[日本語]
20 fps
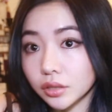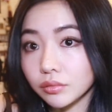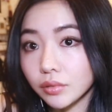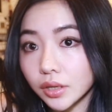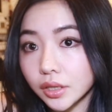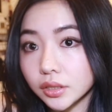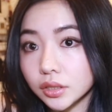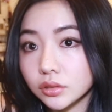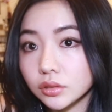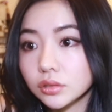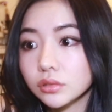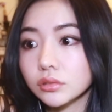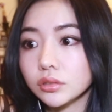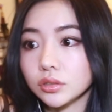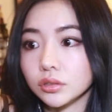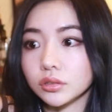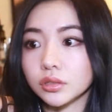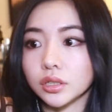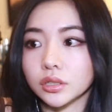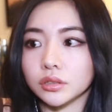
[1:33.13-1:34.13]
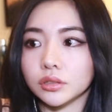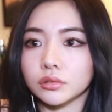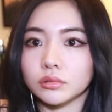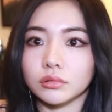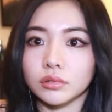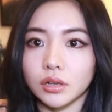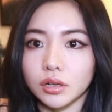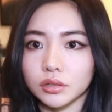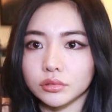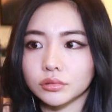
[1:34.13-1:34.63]
き合う別れて次の日に付き合ってる
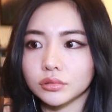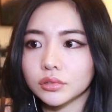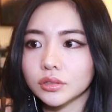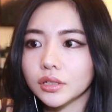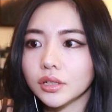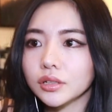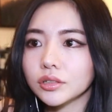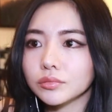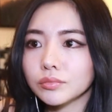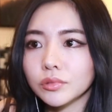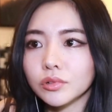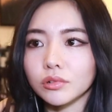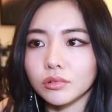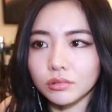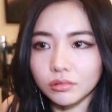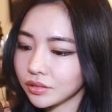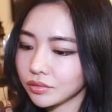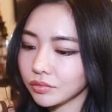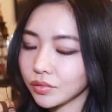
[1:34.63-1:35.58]
とかそれはも